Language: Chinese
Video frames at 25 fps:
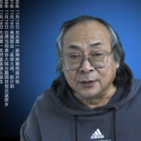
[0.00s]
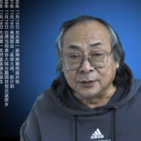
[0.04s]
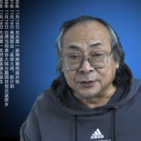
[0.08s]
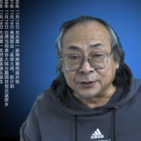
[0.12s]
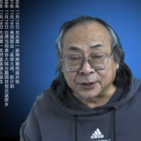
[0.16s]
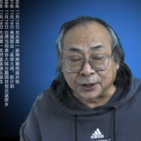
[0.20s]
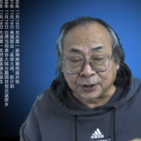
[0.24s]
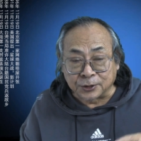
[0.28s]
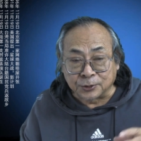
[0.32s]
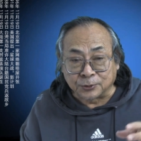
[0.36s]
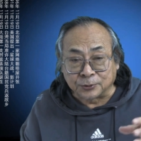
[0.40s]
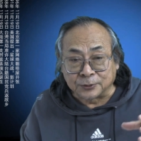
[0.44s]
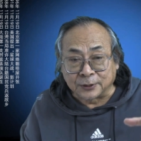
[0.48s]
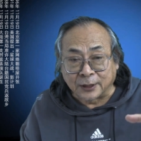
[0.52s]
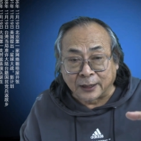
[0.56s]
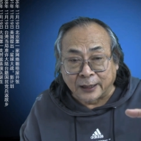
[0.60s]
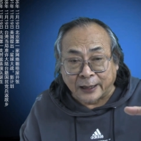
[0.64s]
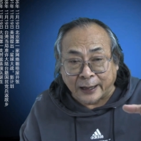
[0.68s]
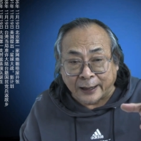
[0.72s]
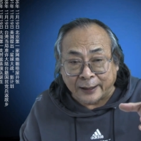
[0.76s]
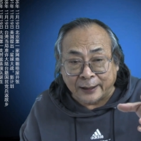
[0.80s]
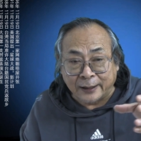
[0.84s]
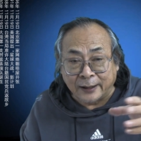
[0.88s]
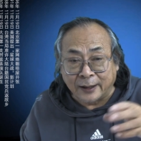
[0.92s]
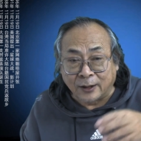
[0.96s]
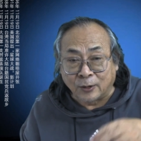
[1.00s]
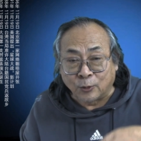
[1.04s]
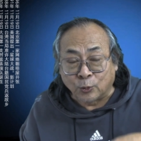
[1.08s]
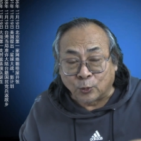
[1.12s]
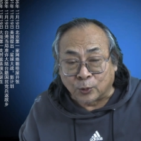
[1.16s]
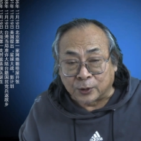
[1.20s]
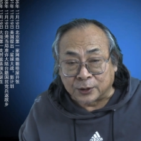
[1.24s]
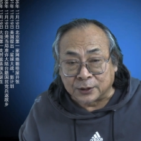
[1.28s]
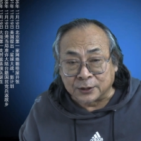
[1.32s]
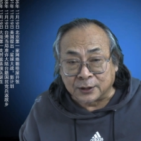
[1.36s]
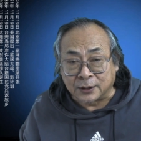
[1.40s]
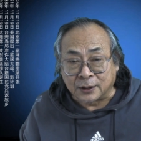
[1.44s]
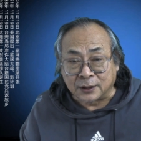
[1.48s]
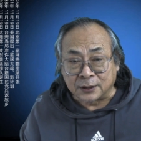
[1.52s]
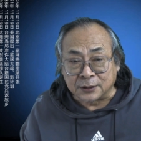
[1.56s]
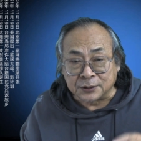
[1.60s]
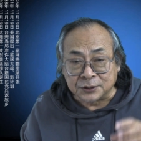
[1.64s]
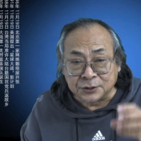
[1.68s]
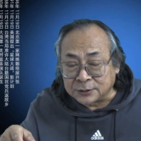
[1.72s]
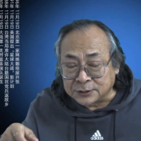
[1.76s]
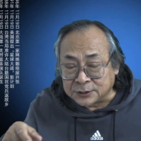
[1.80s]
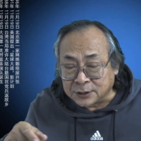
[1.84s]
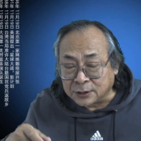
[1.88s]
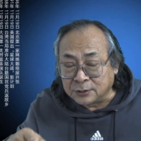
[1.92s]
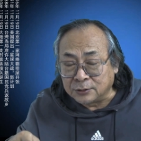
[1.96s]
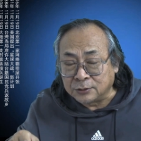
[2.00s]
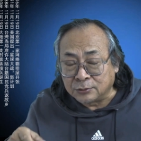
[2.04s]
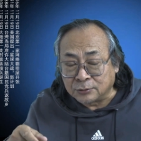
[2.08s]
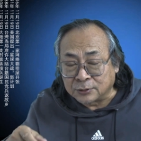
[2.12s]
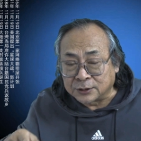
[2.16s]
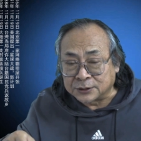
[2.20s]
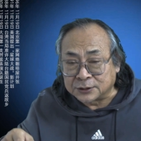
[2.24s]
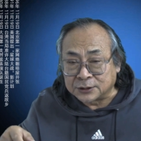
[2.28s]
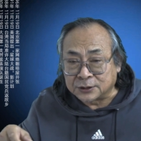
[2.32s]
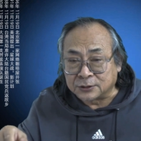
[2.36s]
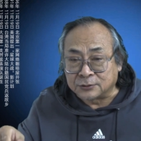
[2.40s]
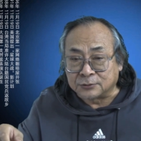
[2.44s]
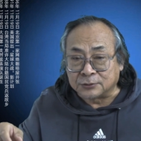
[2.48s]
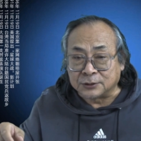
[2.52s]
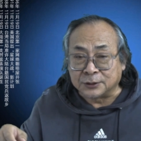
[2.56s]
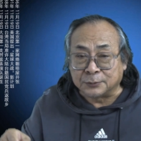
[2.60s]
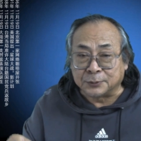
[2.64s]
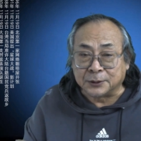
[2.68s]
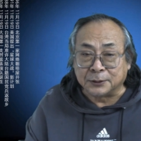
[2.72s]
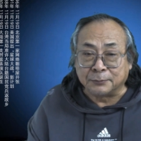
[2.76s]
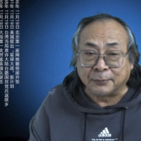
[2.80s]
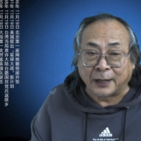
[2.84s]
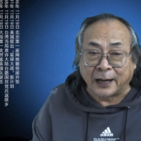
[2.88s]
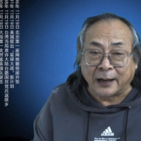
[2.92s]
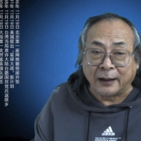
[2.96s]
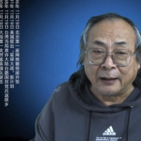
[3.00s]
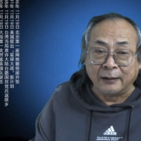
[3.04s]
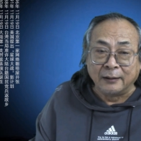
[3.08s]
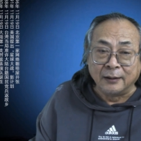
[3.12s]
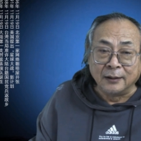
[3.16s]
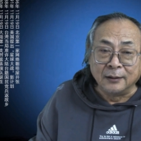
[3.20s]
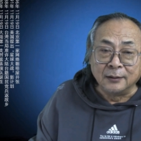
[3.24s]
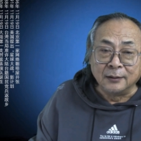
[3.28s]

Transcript: 这时候呢，来一辆火车。惊动了其中一匹马，